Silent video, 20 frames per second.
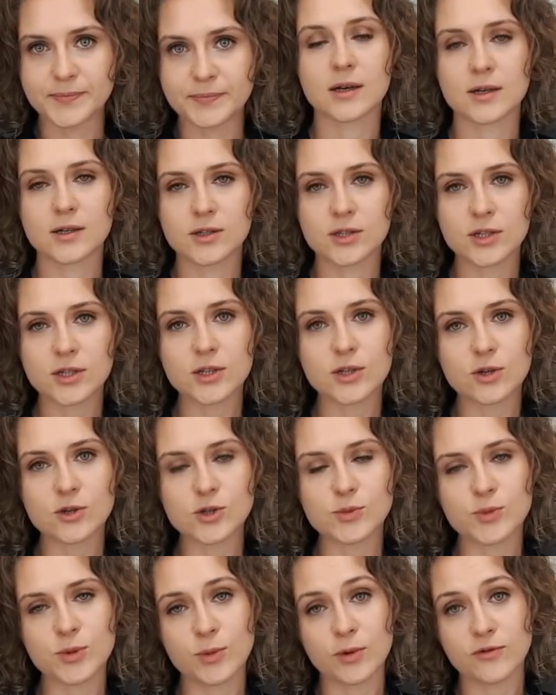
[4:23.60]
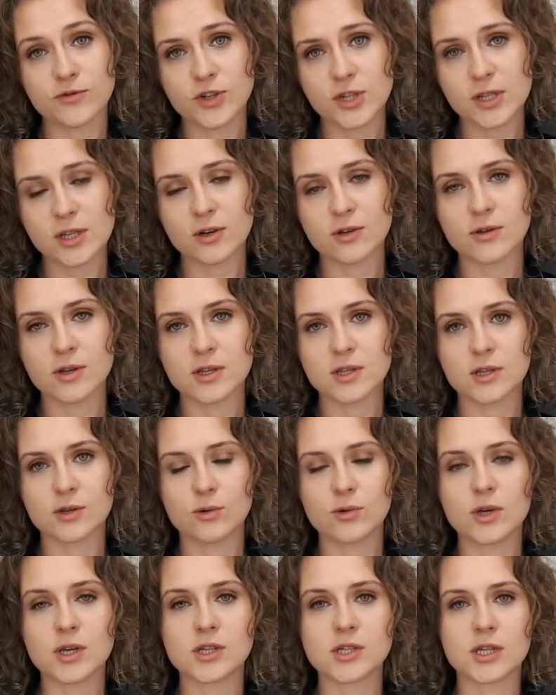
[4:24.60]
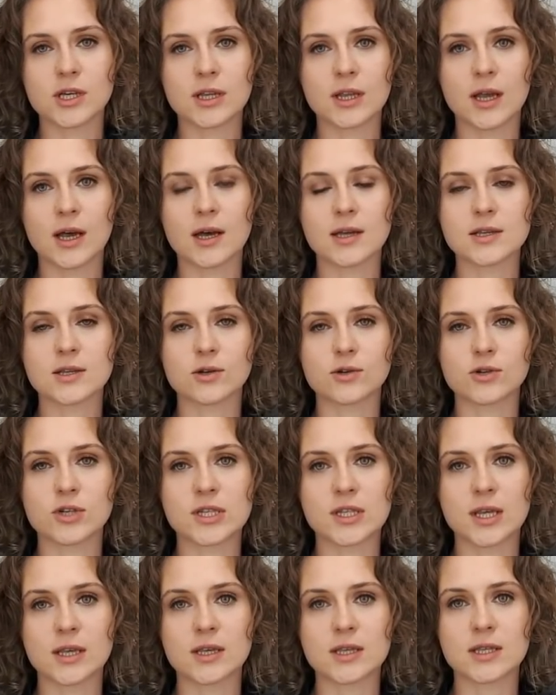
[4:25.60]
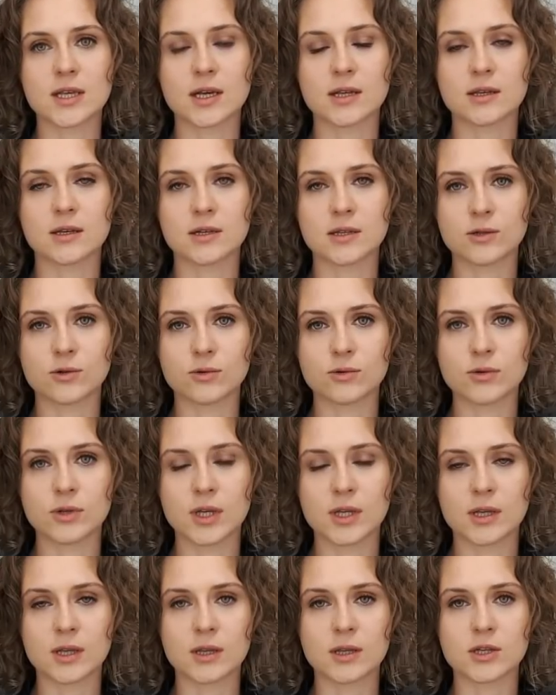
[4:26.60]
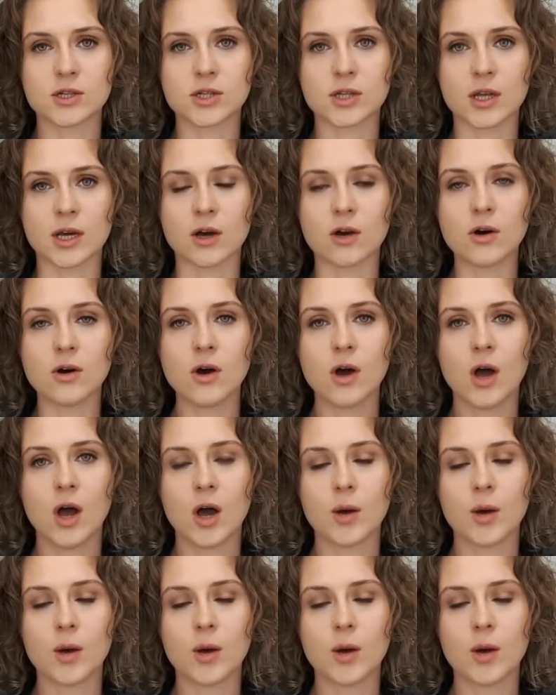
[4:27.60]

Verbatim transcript: Gdy ktoś mimo wszystko decyduje się na skorzystanie z cateringu dietetycznego,